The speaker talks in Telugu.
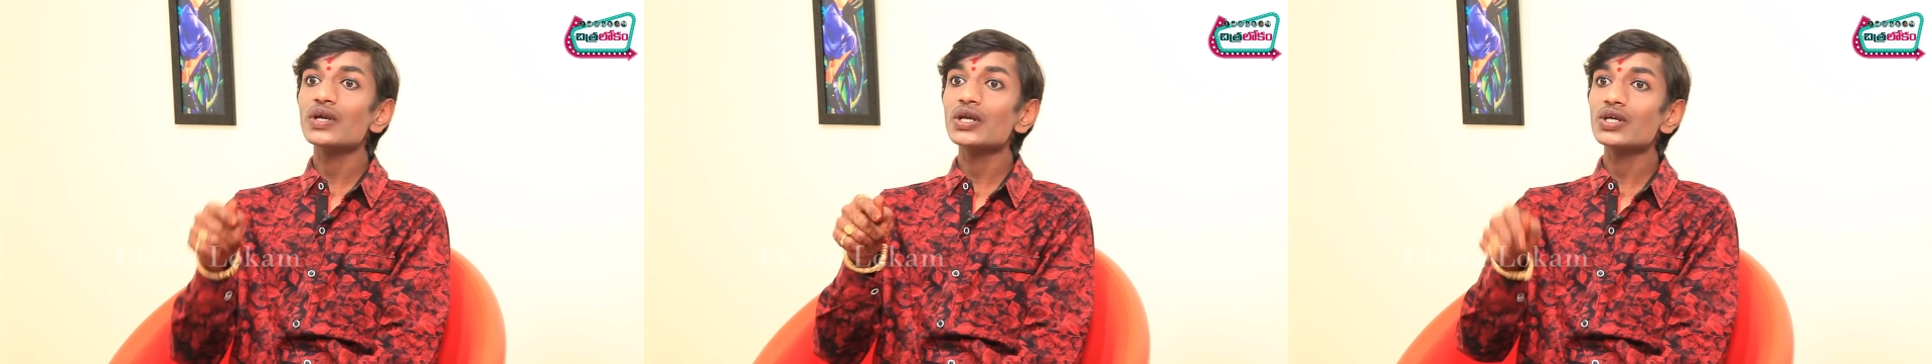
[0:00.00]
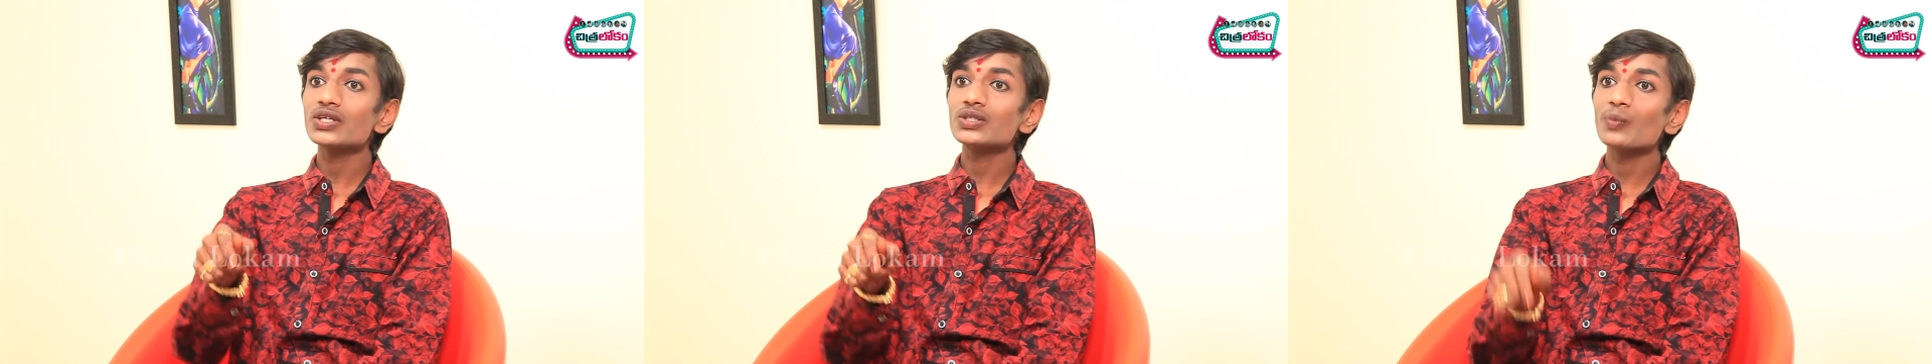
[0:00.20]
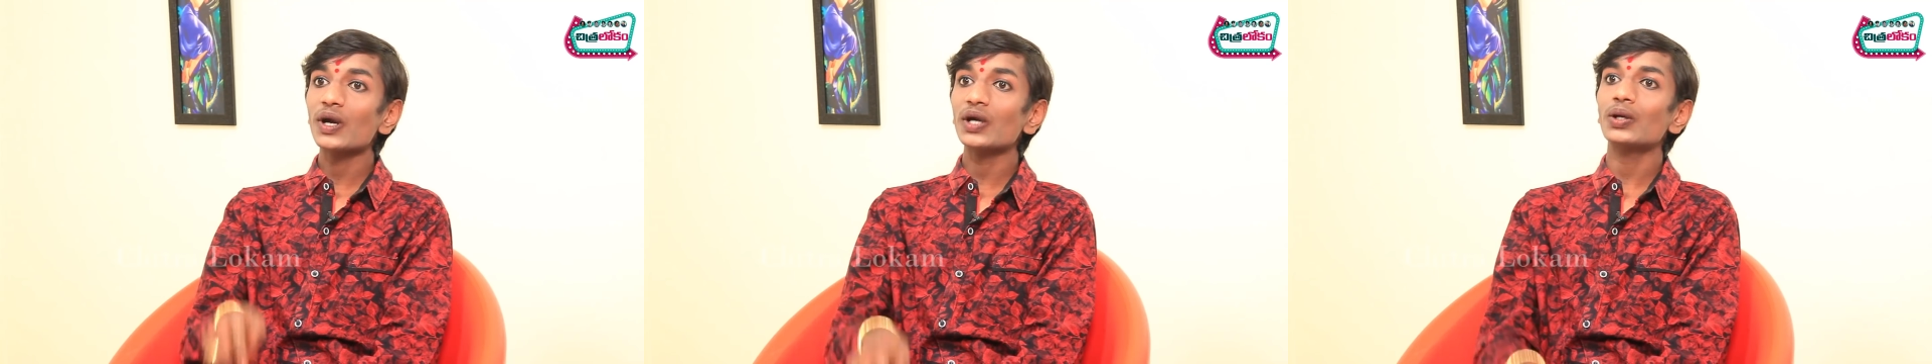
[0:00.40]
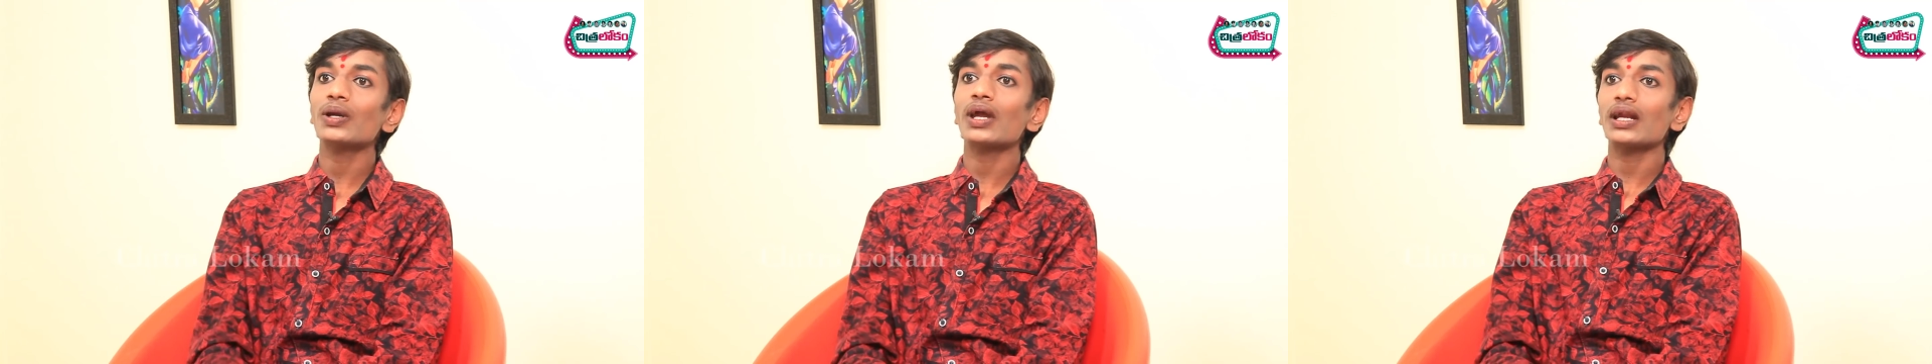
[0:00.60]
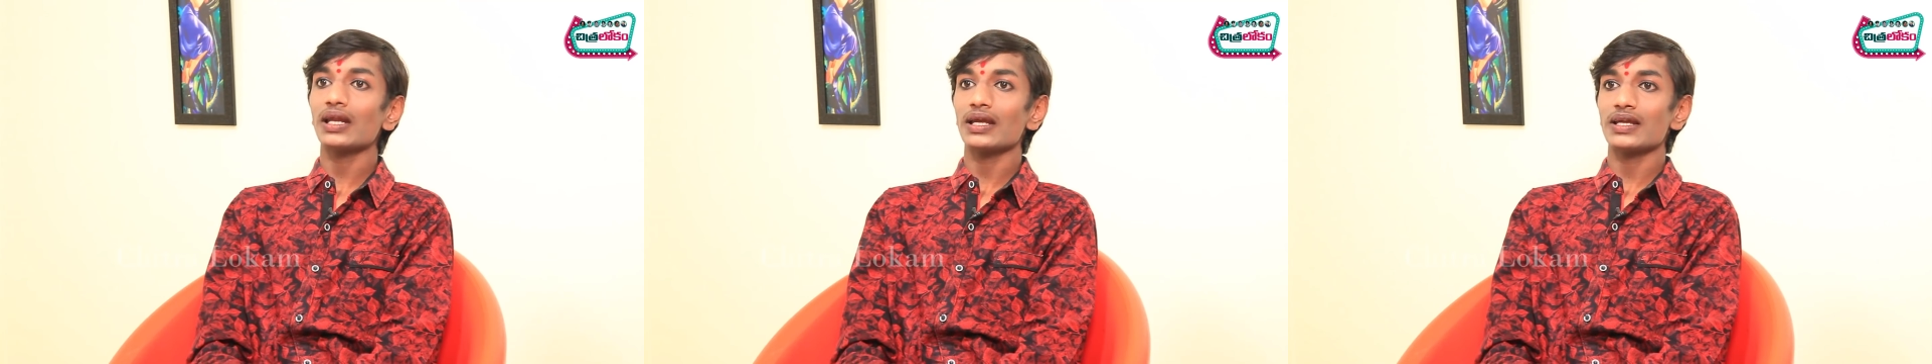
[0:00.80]
వీడియోస్
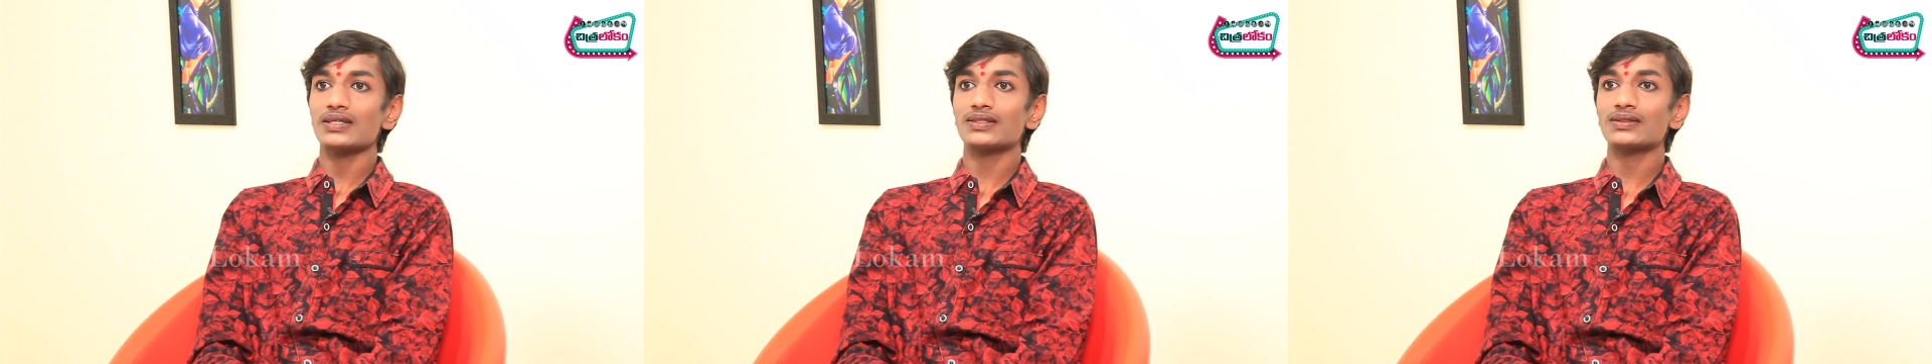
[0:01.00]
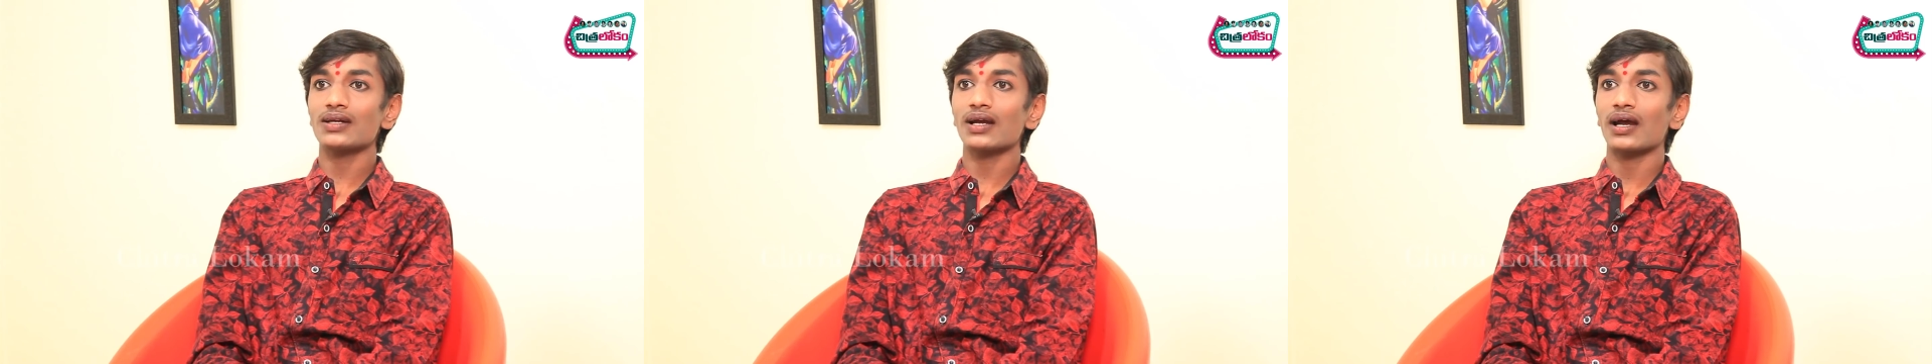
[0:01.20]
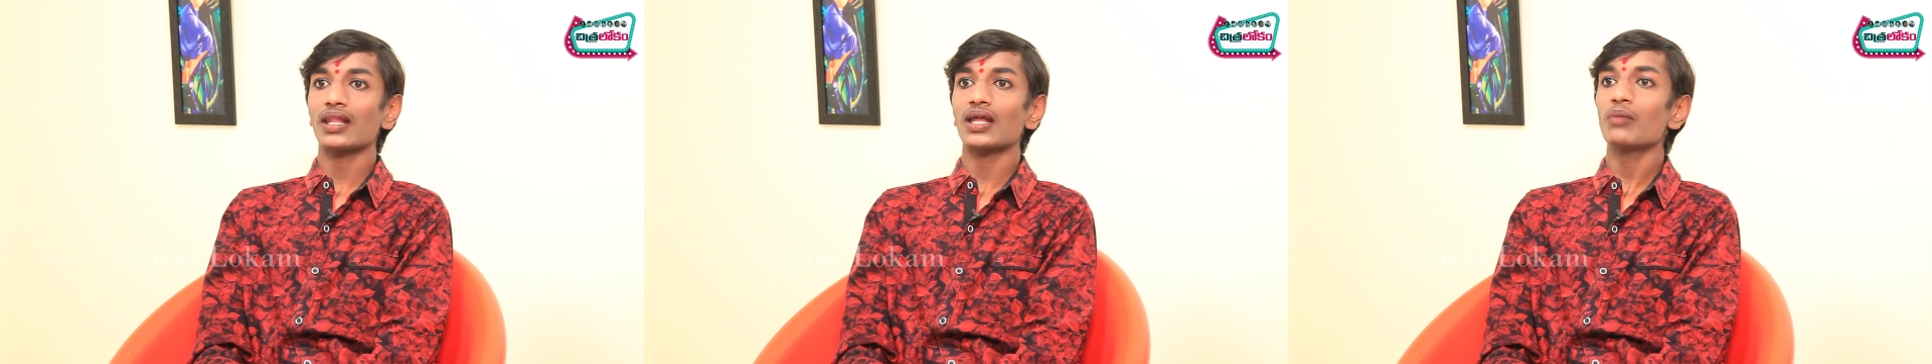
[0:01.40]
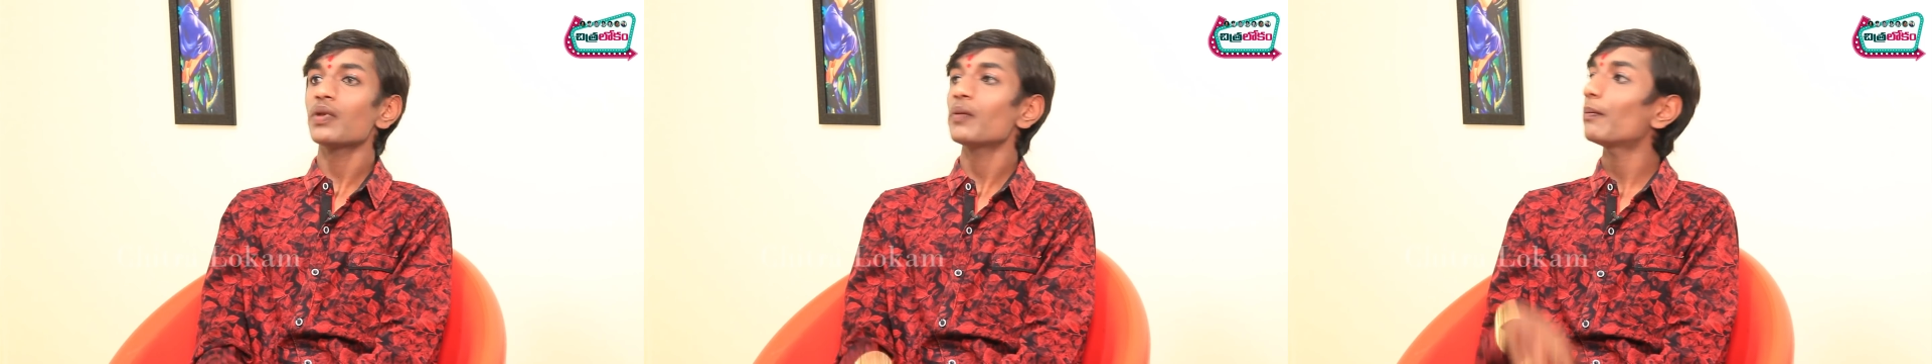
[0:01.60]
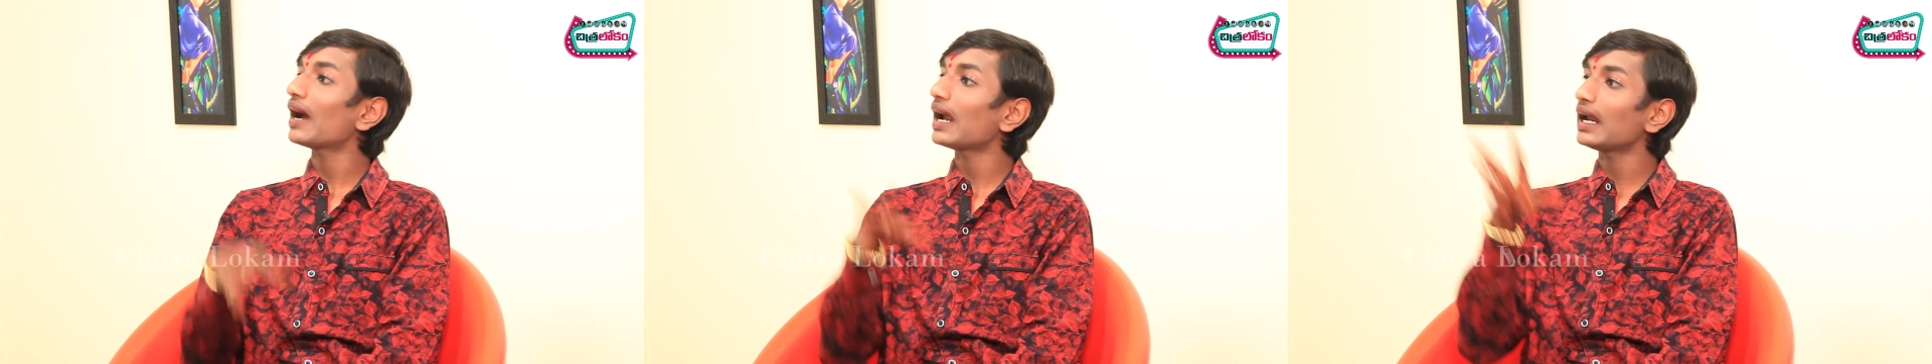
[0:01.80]
మట్టుకే అట్లా చేస్తున్నాం కదా
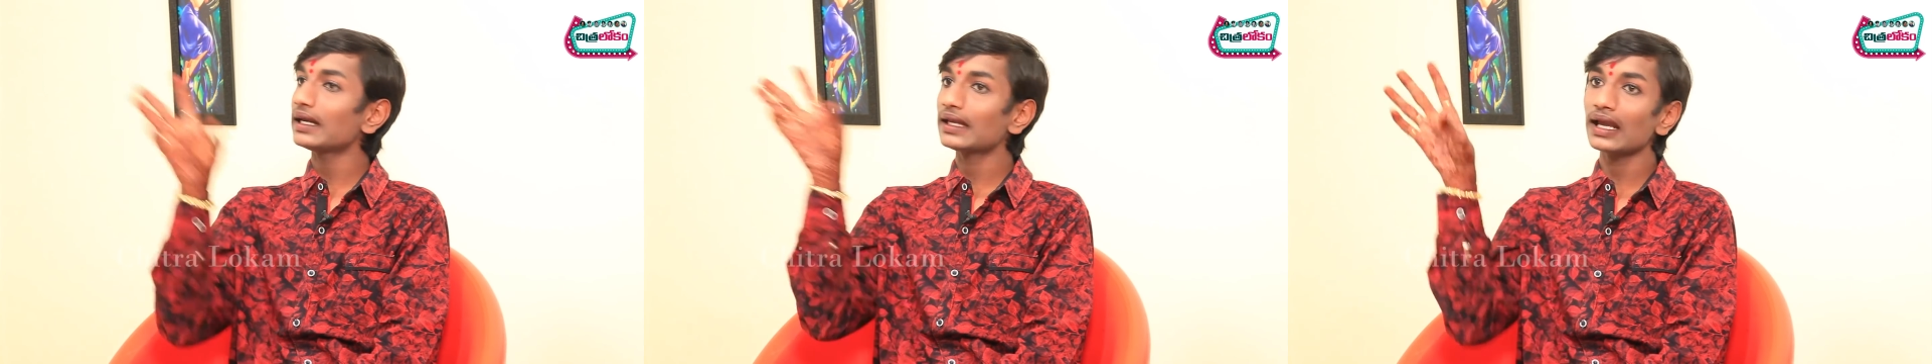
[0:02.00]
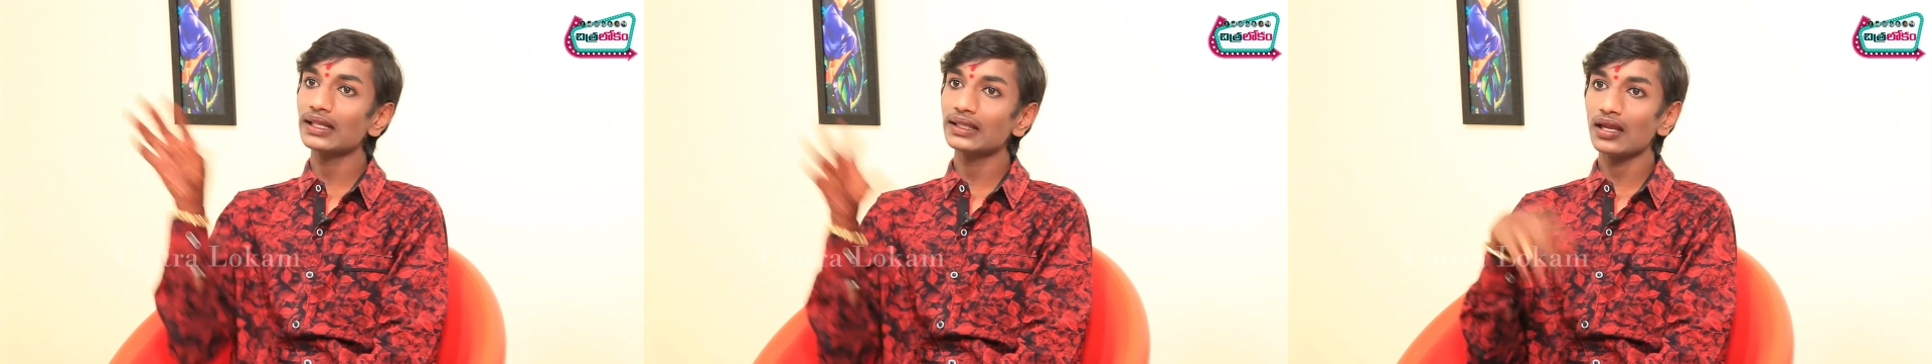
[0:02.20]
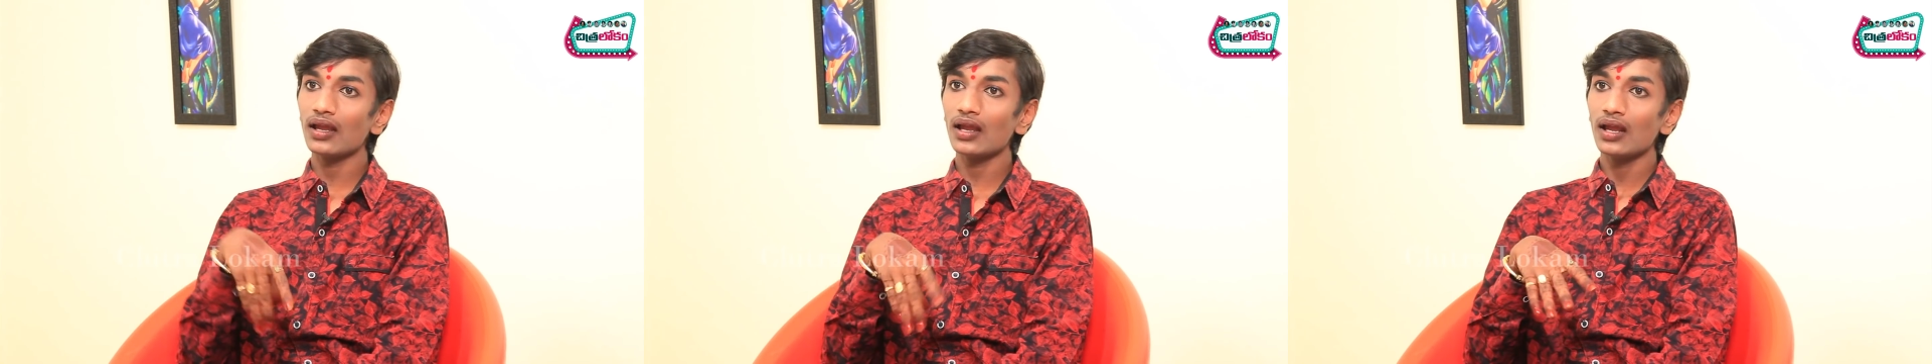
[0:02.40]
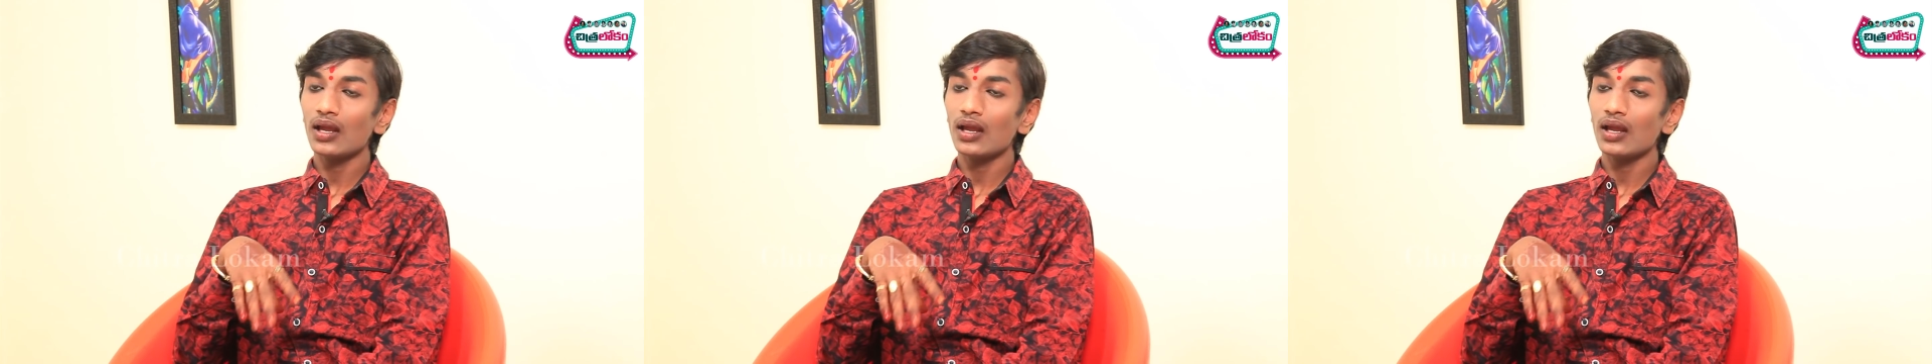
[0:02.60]
మేము బయట అయితే